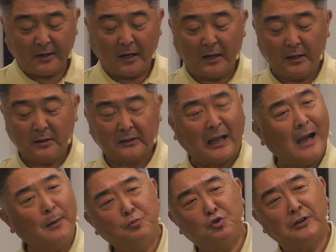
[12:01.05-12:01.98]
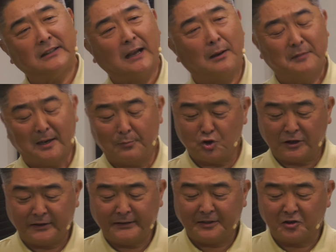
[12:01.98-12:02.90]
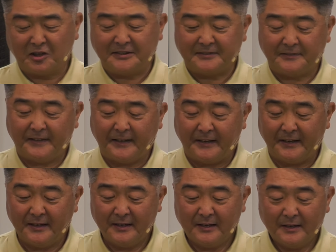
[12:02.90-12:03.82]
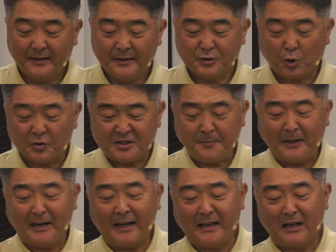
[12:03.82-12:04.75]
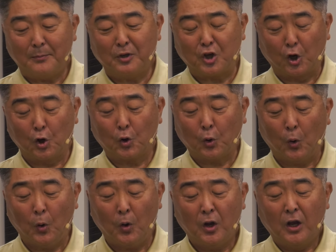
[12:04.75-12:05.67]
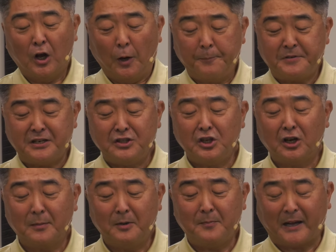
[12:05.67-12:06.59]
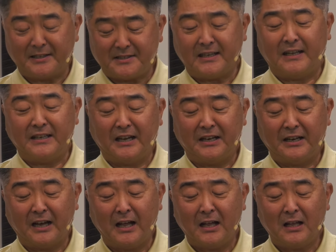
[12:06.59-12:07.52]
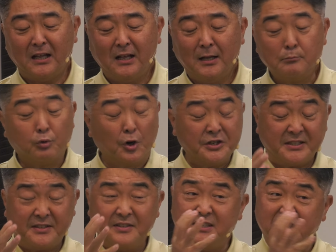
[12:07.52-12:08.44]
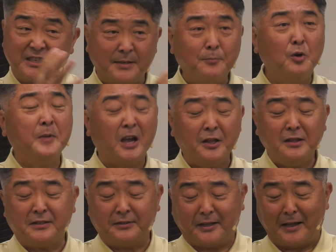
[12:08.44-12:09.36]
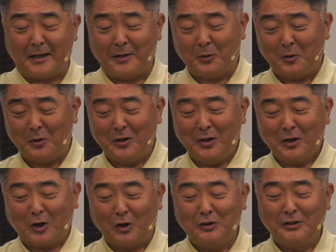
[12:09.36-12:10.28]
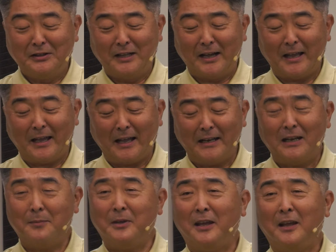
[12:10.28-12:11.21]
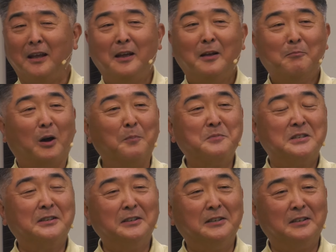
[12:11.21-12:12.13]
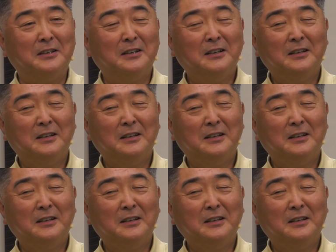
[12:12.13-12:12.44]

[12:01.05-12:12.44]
아, 다음 주나 다음 다음 주 끝날 것 같은데 속지 말라 하나님은 결코 업신여김을 받지 아니하리라 무엇이든지 심으면 그대로 걷는다의 하나님의 법칙을